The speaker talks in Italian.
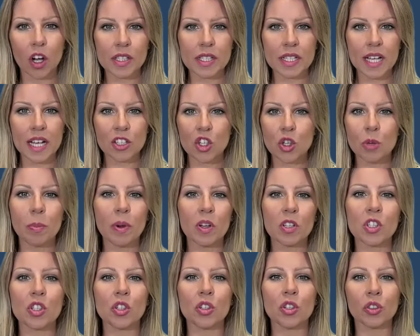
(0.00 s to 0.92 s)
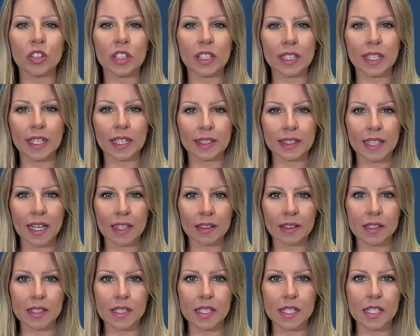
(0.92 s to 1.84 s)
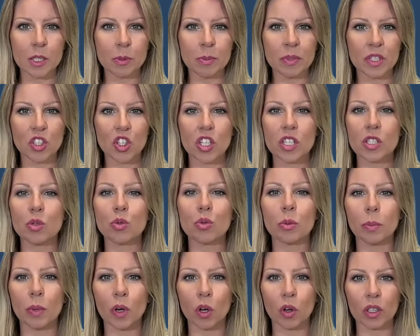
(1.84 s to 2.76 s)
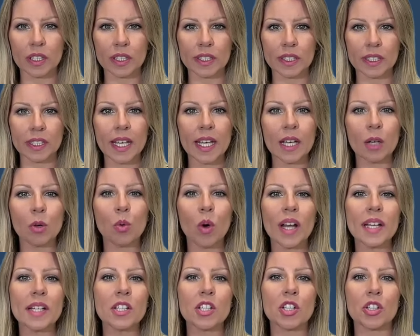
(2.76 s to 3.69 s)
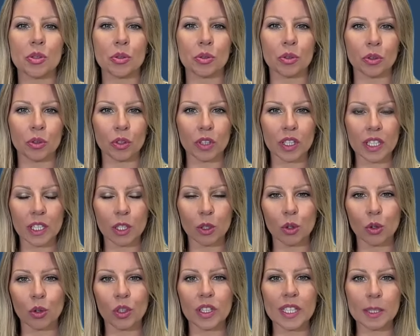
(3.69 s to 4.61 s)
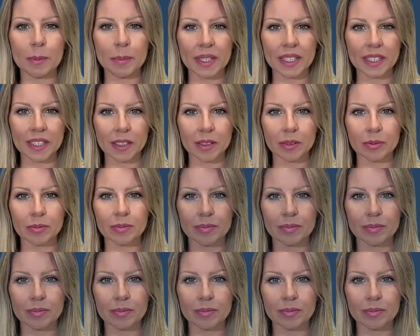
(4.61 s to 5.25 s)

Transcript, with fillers: cosa ci possono dire i dati sismici sui bolidi e quali sono i loro limiti?